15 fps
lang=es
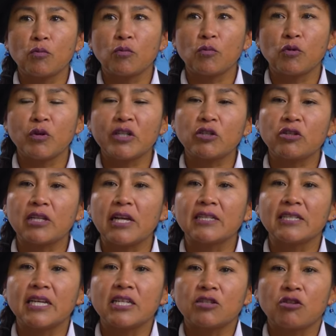nuestros
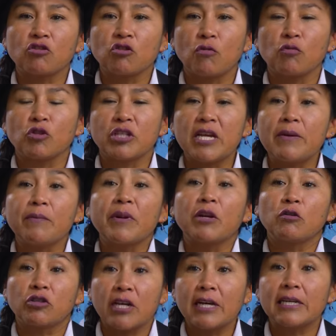ancestros como
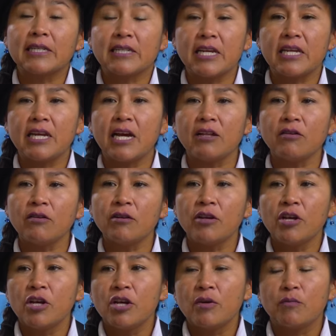siempre nos han enseñado,
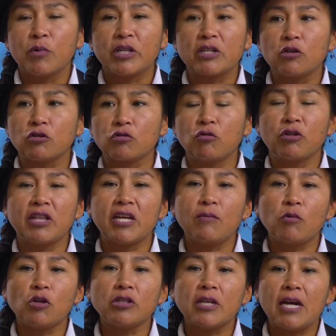pues los
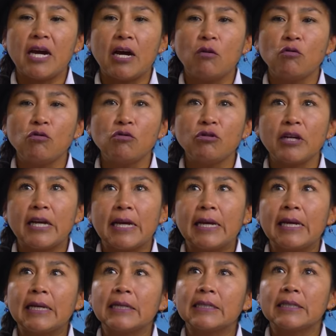cultivos aún
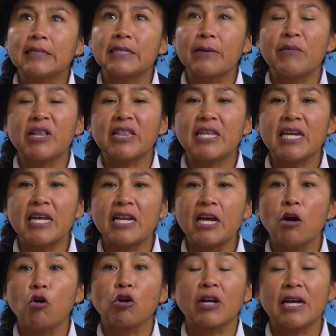se
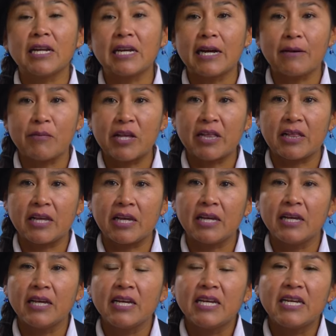mantiene orgánicamente
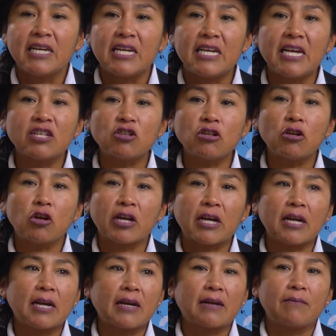y eso es lo
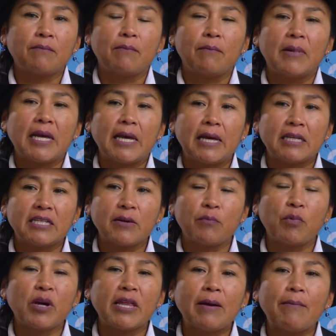que eh, se pueda